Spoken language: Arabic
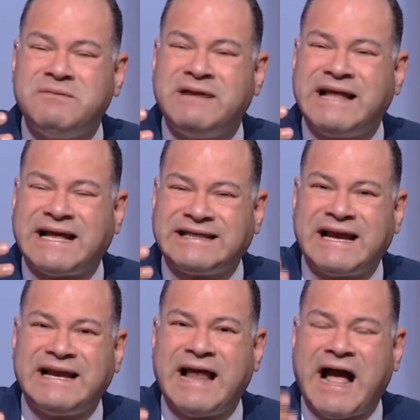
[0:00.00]
لا
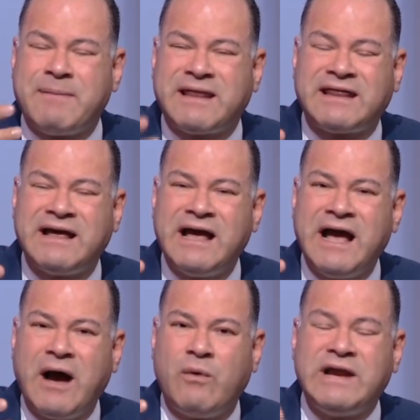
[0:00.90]
تحتاج الى عبث
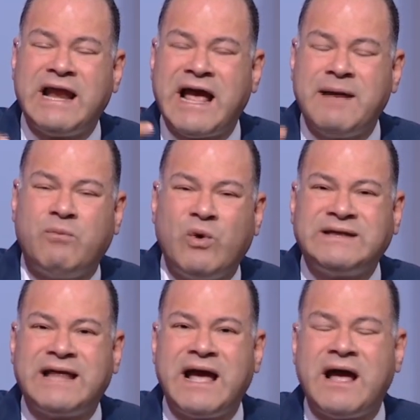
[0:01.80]
او الى لعب
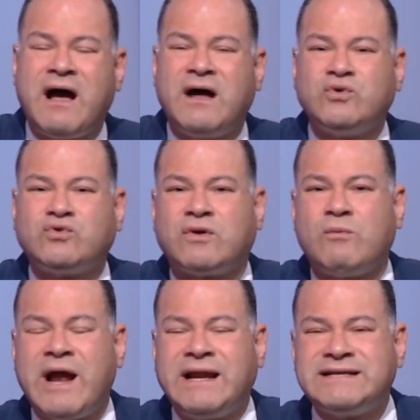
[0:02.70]
وانت اه دكتور
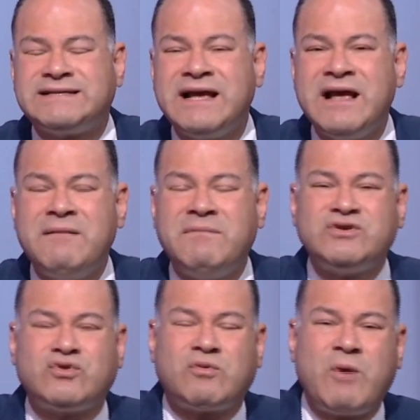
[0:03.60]
مهندس بس
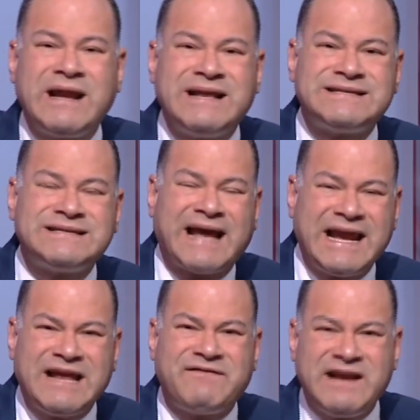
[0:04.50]
دكتور مهندس
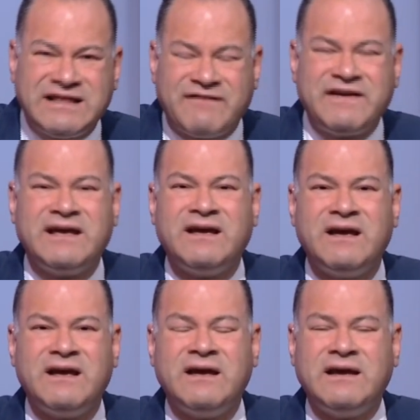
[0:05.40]
خليك في اللي انت فيه
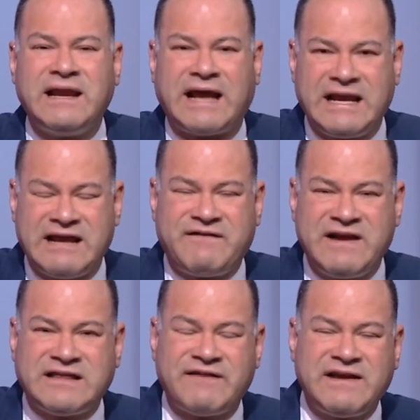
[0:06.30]
يعني خليك في
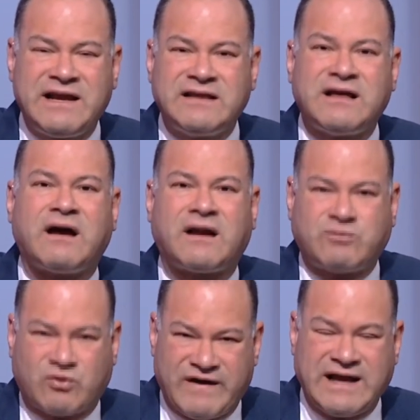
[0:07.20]
اللي انت فيه اللي انت
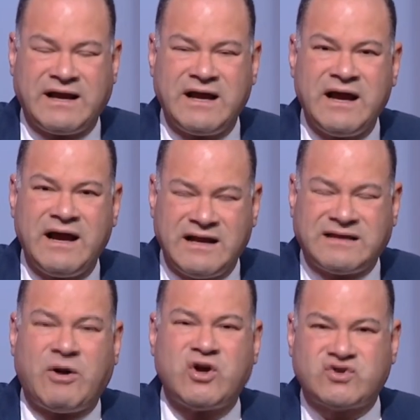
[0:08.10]
خربته كفايه اللي
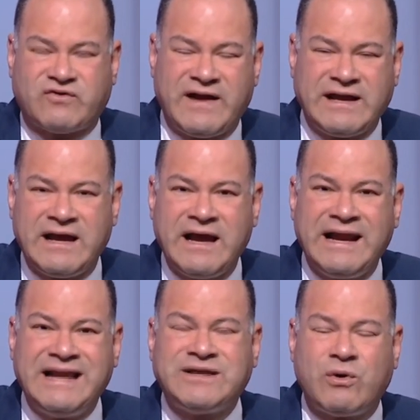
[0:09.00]
انت بوظته كفايه
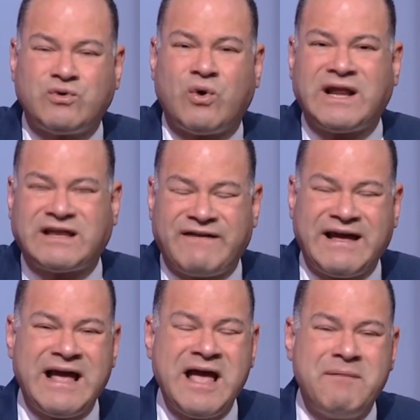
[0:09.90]
اللي انت قلته غلط
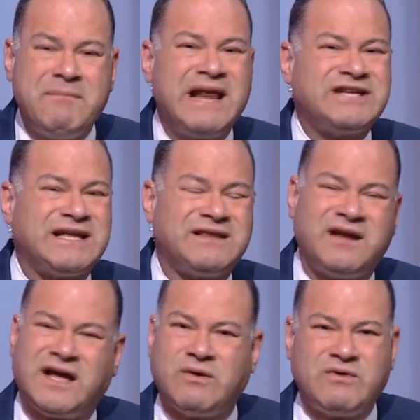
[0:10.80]
كفايه بلاش سد
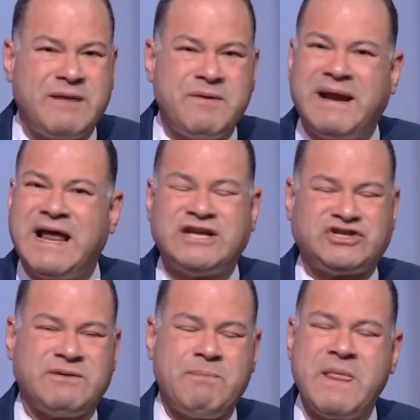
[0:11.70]
النهضه والنبي
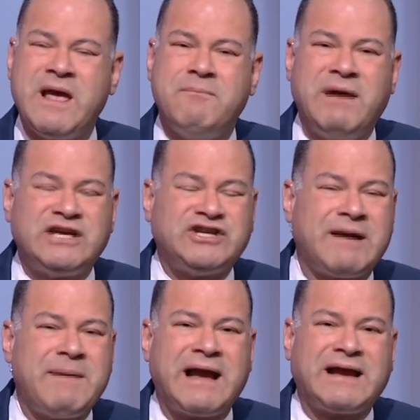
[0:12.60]
بلاش بلاش يا
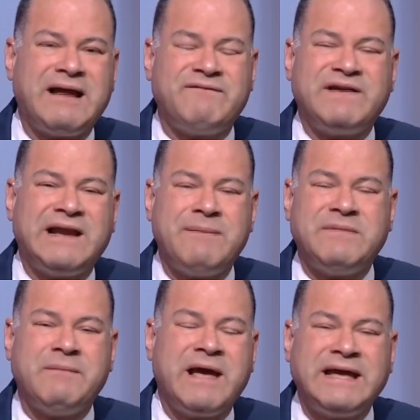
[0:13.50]
جماعه الكلام في
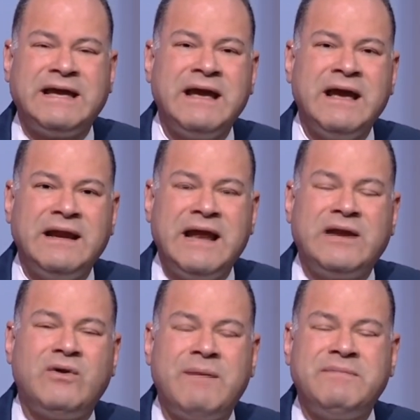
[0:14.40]
الامن المائي
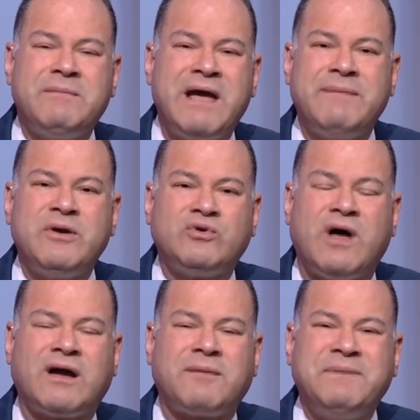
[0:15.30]
لانه الامن المائي
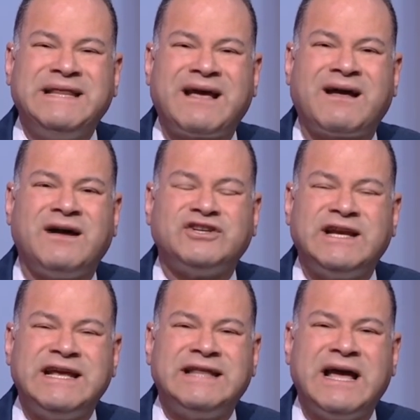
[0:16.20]
بيدار بدقه
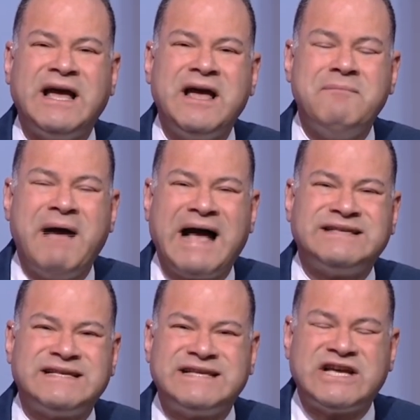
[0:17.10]
شديده
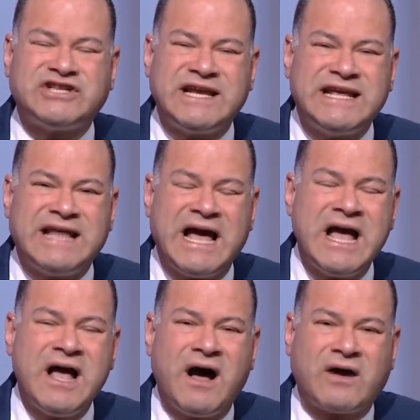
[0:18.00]
بحساسيه شديده
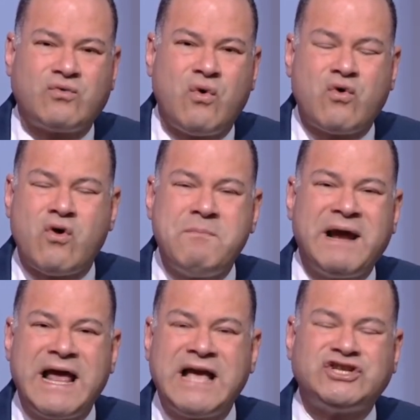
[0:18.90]
ارجوكم
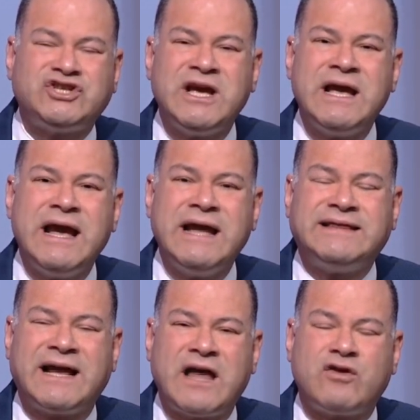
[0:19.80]
بلاش
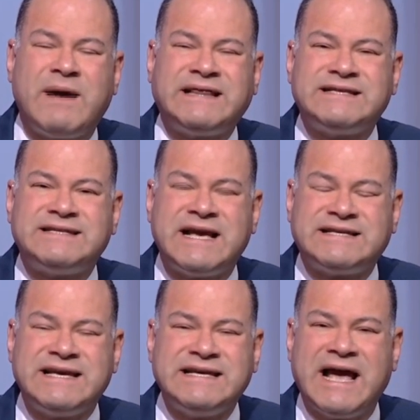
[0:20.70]
التجاذبات
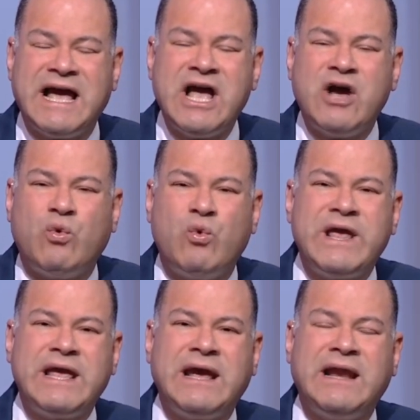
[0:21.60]
السياسيه
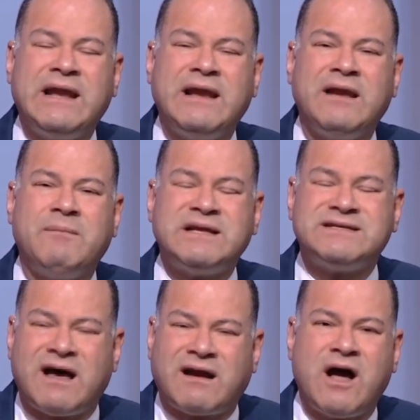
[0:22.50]

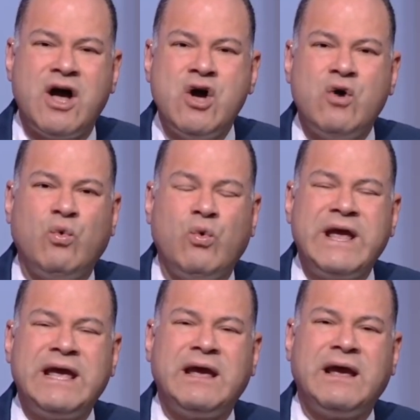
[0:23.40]
والمنظره
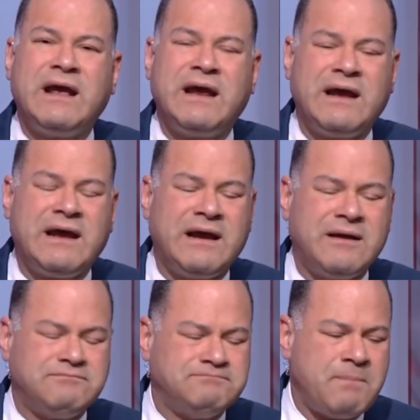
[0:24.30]
وهذه
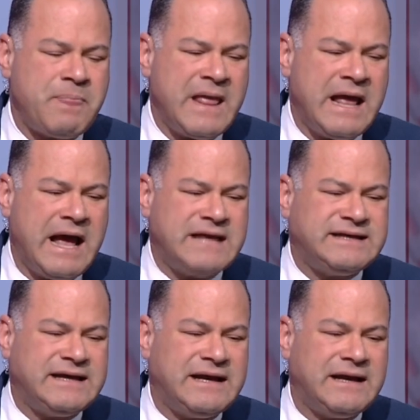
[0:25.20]

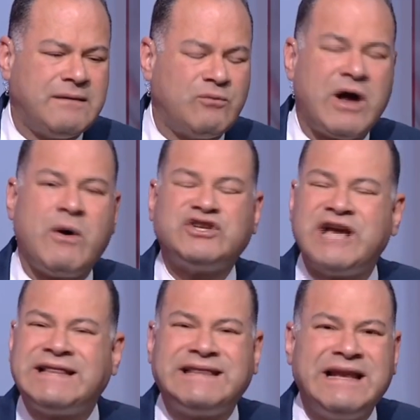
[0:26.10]
آه،
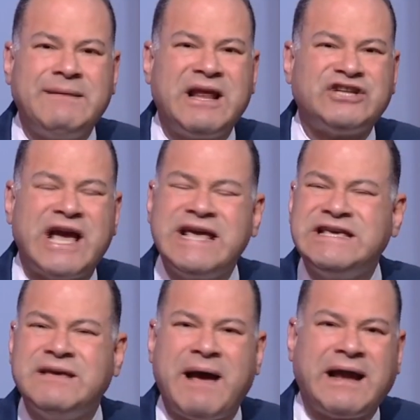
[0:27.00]
المناوشات اللي ملهاش
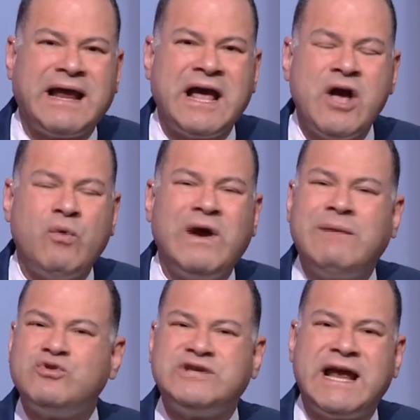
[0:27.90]
أي معنى
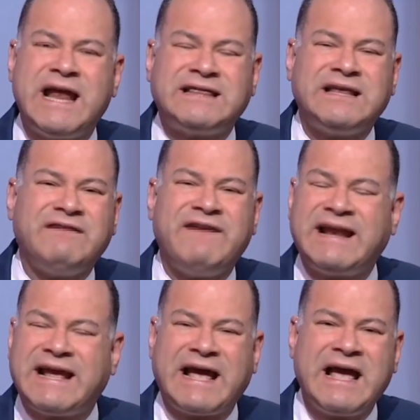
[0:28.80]
والمزايدات
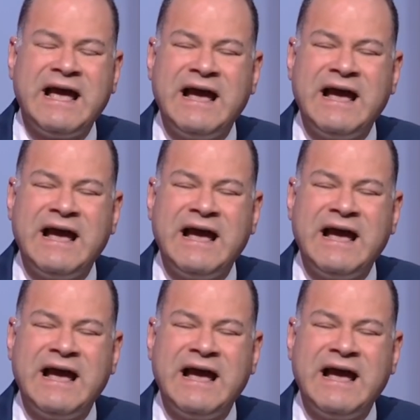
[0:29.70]
الفارغة